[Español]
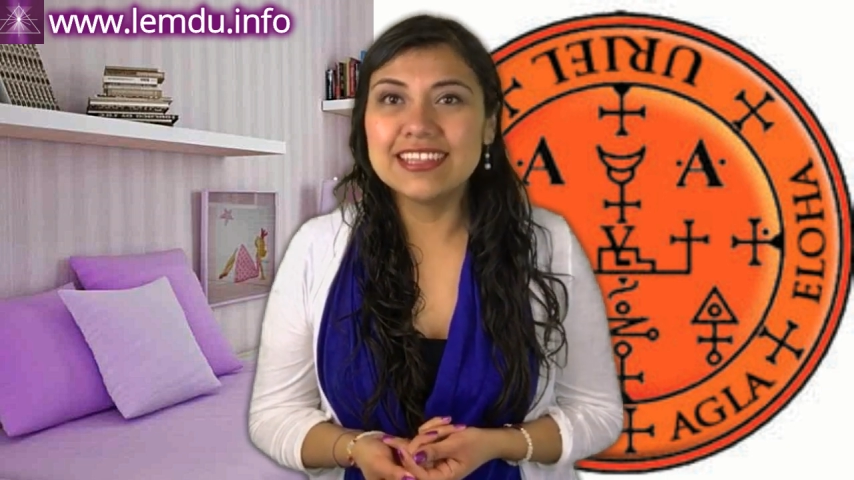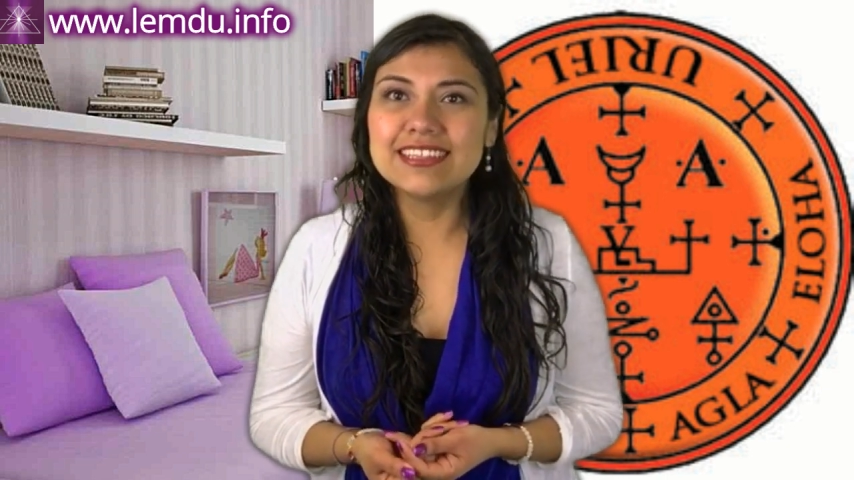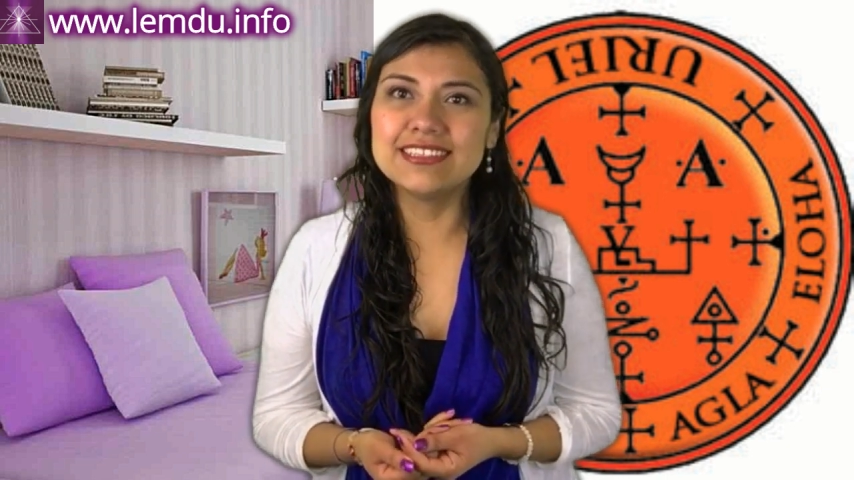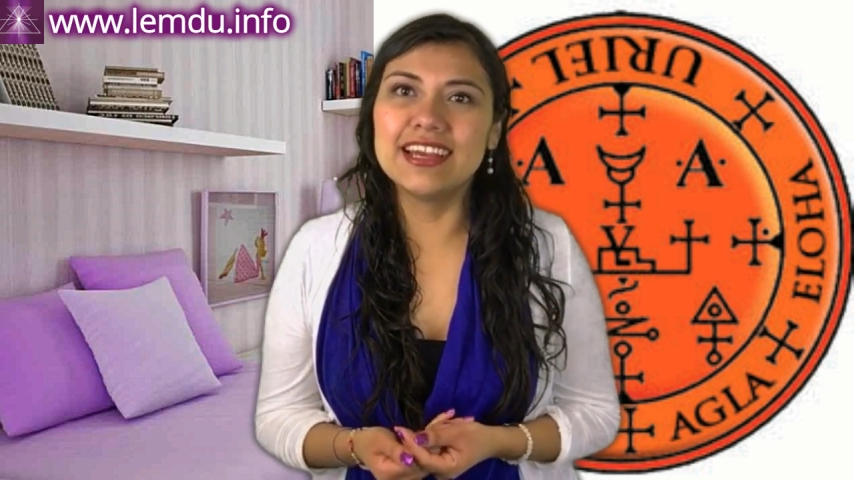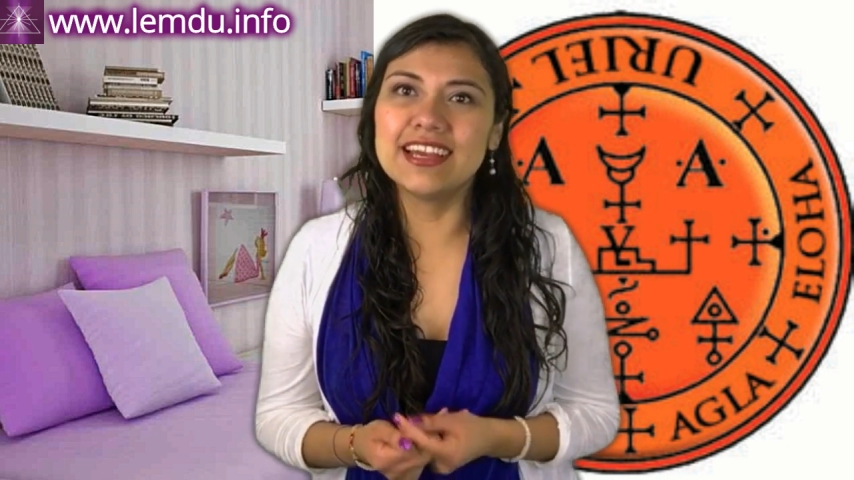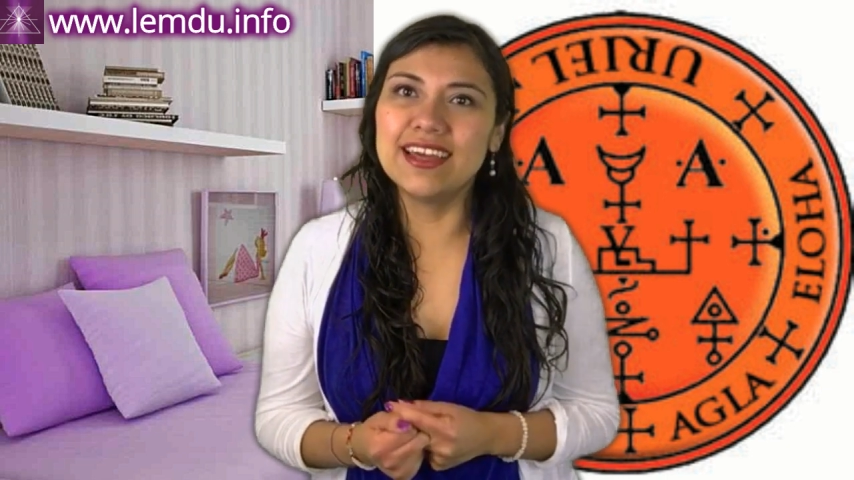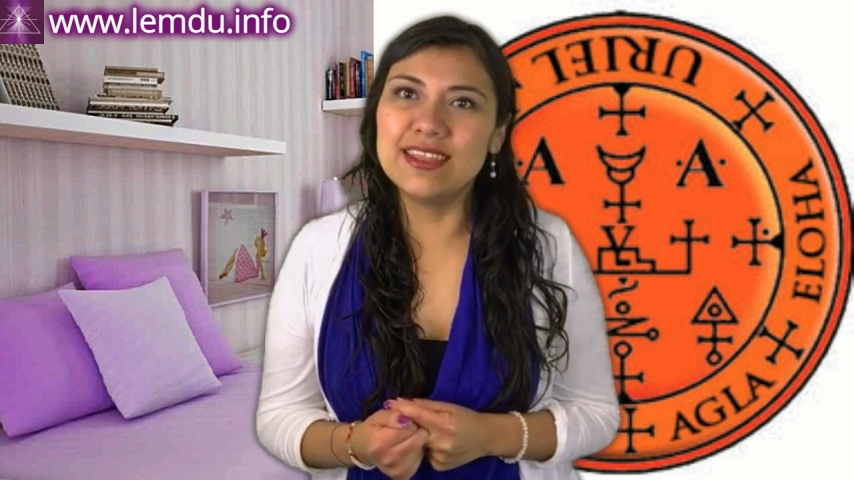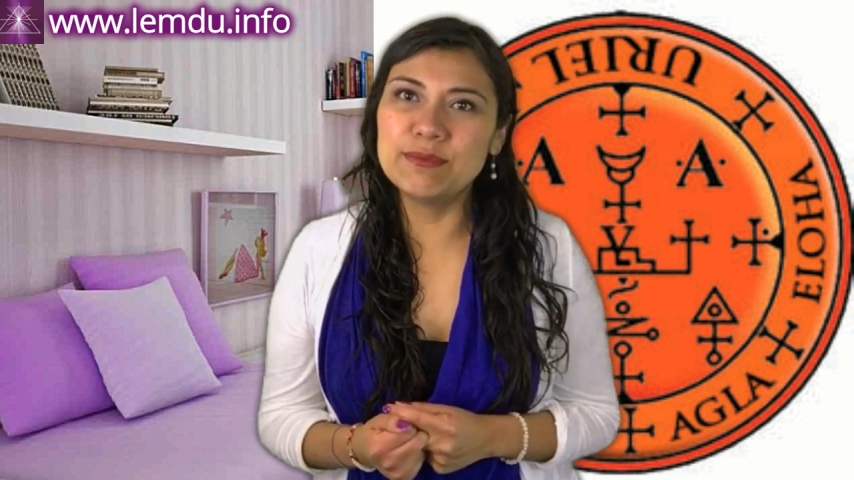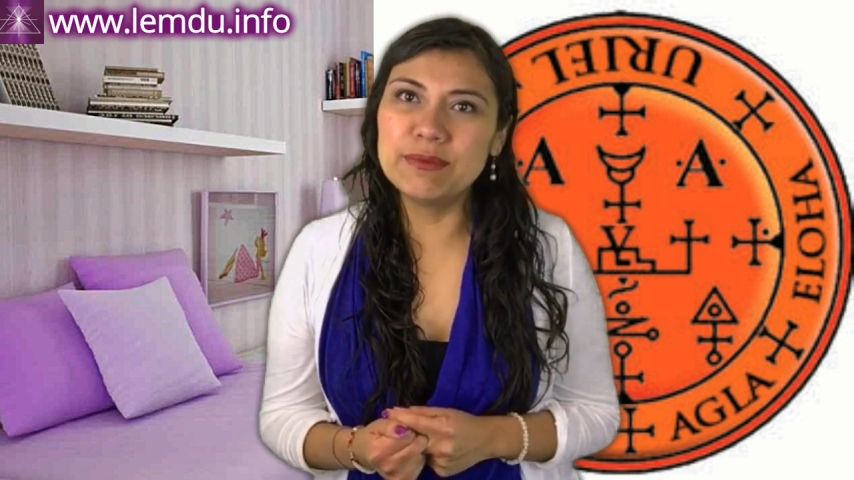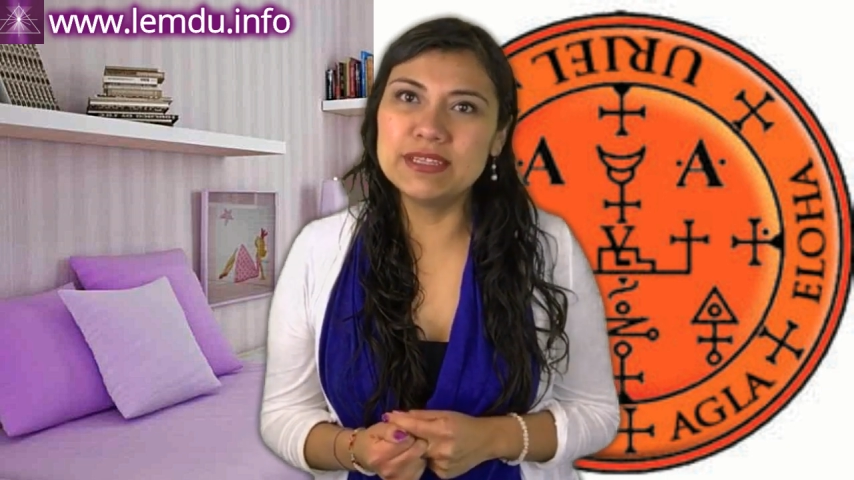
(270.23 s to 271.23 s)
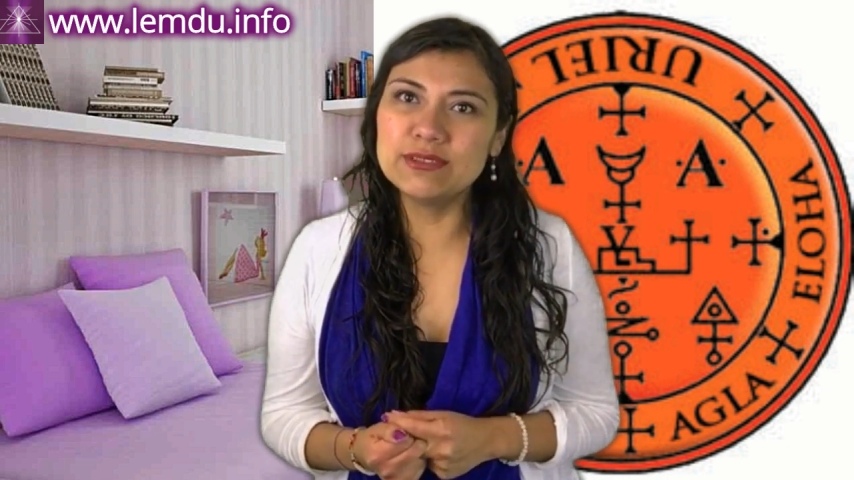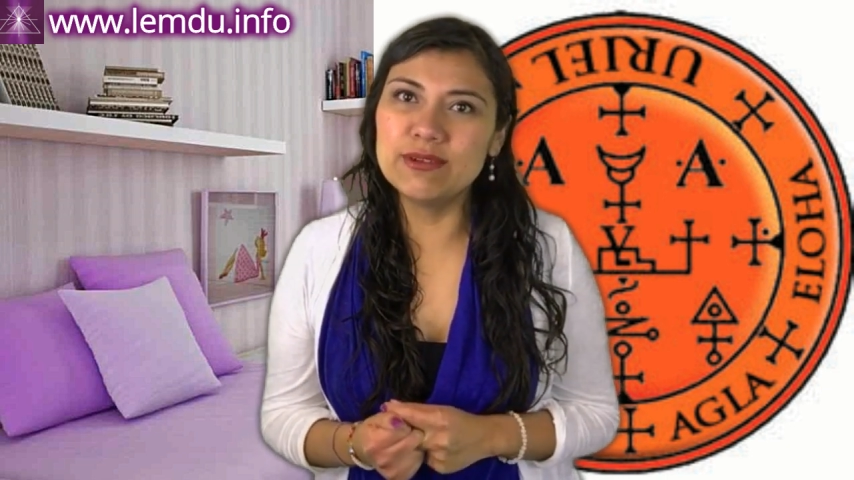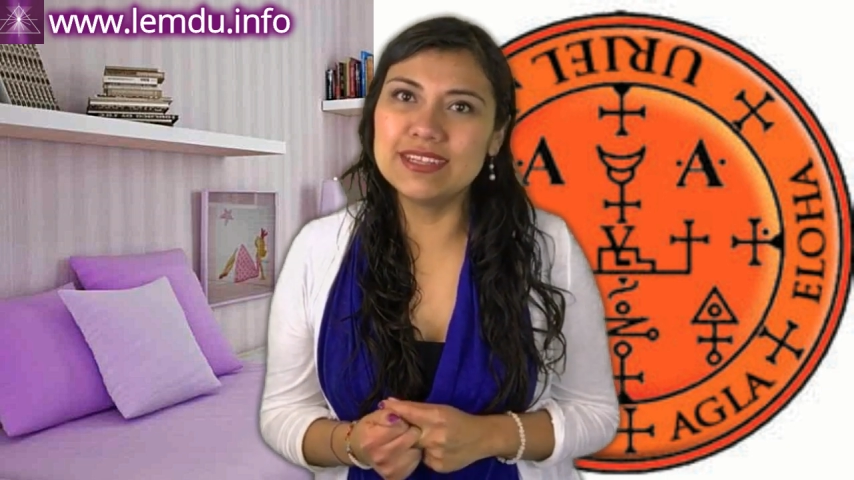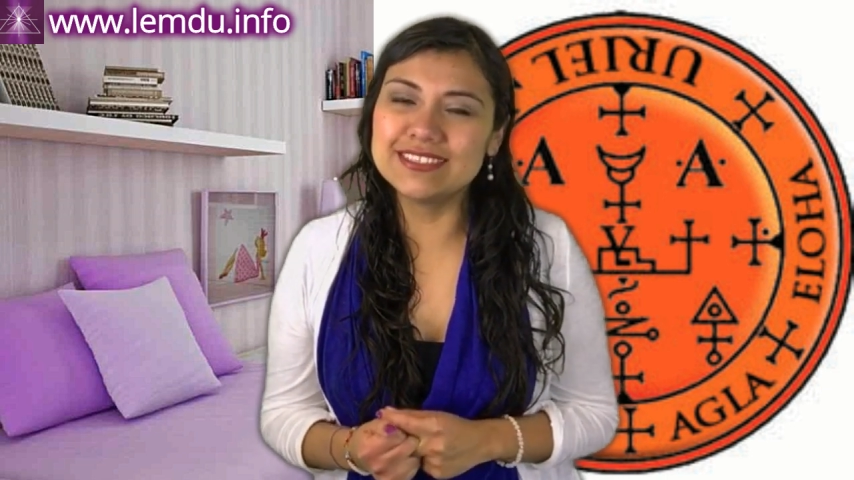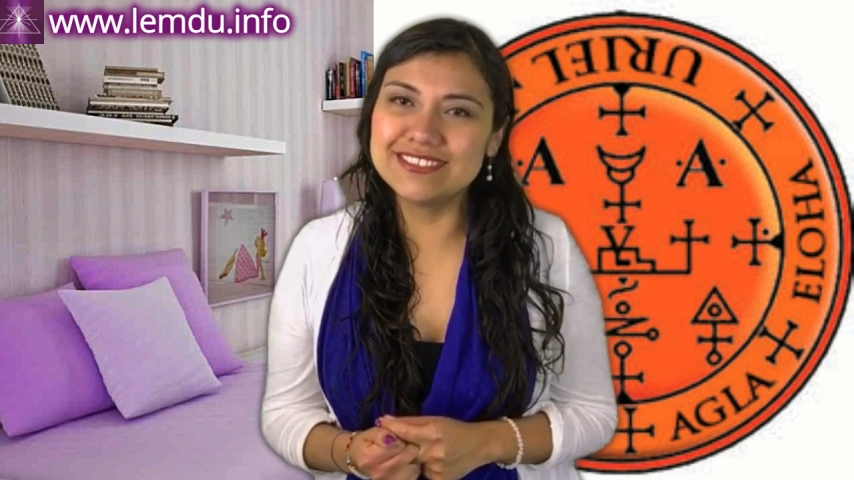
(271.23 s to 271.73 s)
Dice, a cada
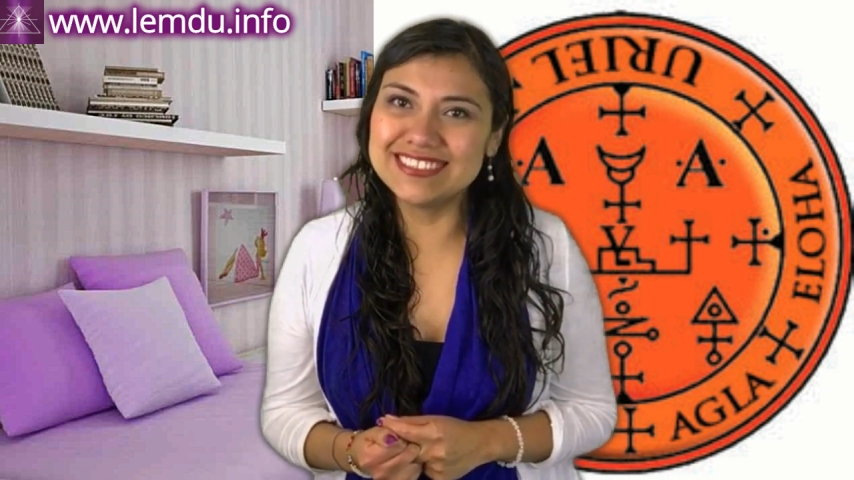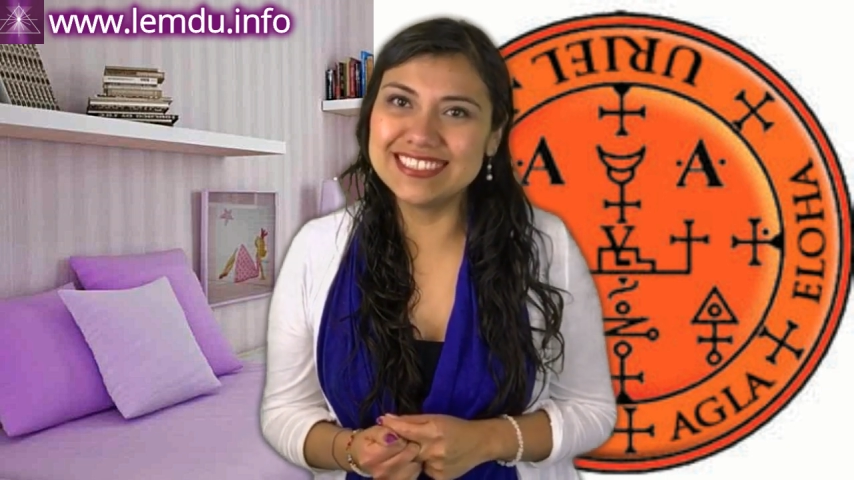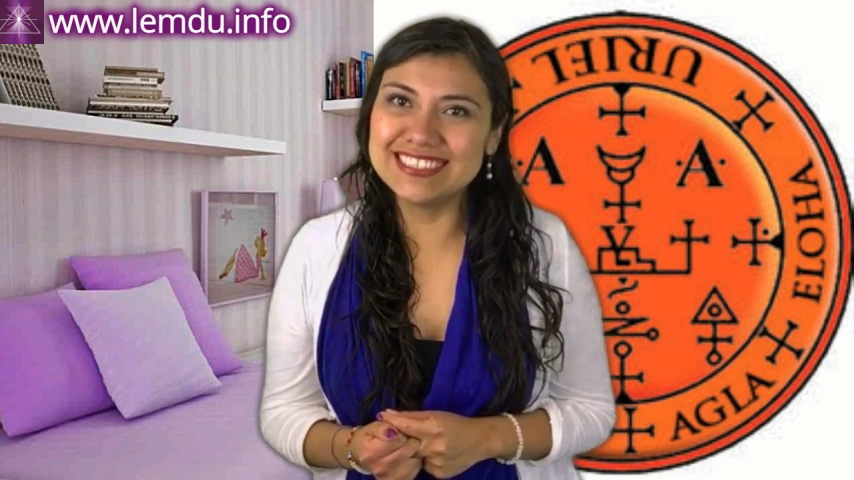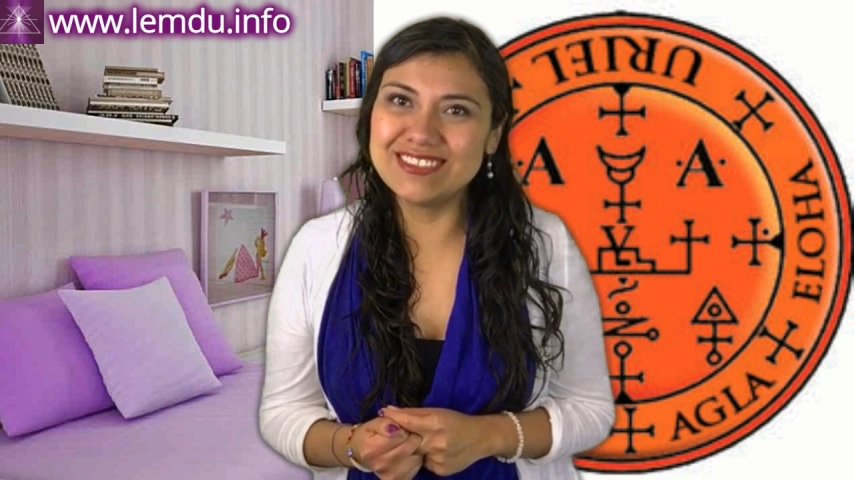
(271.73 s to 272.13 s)
paso las cosas